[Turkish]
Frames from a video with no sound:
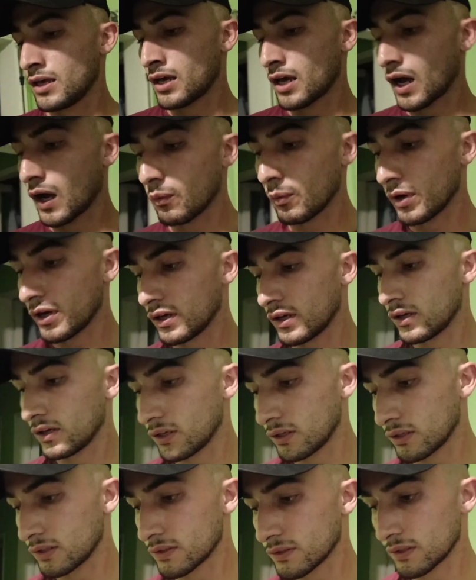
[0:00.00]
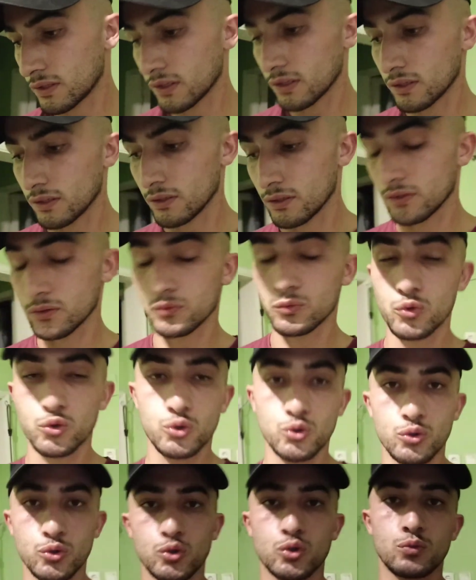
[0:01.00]
Ama e,
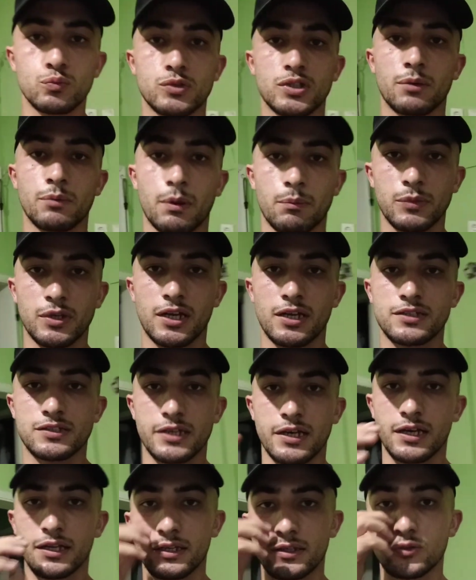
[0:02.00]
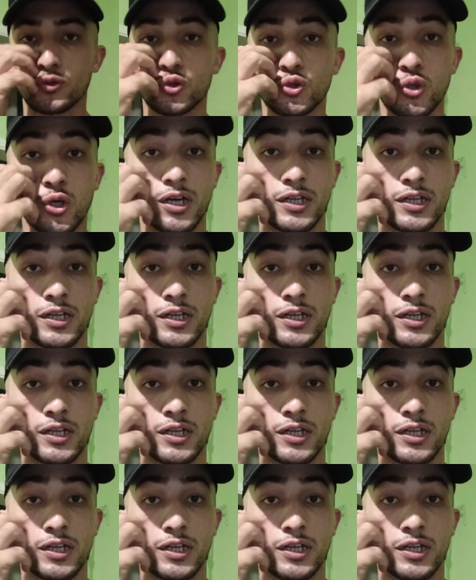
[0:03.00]
düşündüğüm zaman biraz yani şu